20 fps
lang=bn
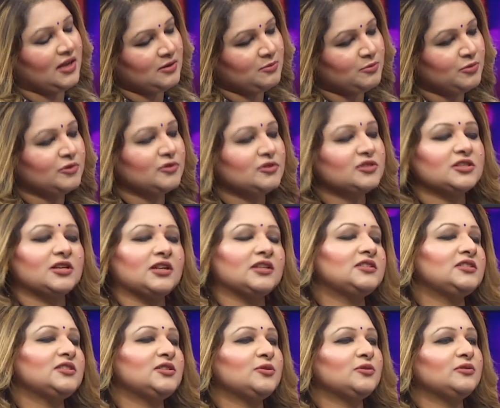এই
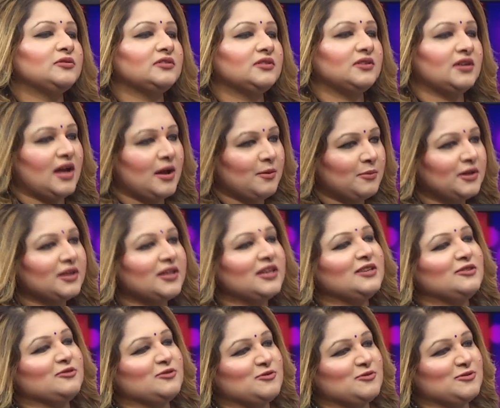পুরস্কারটিও
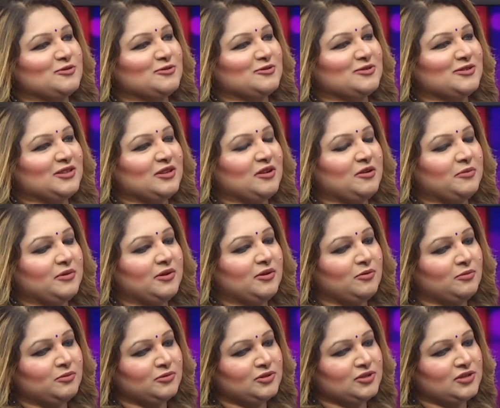আমাকেই গ্রহণ করতে হবে
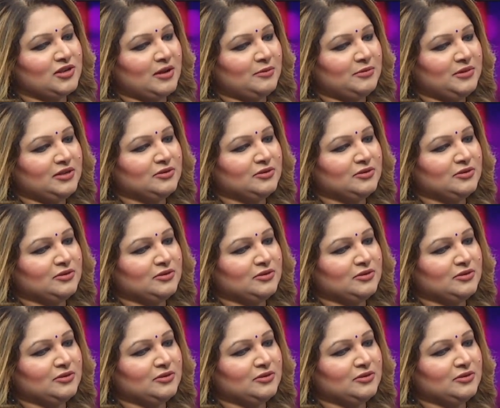অবশ্যই আমি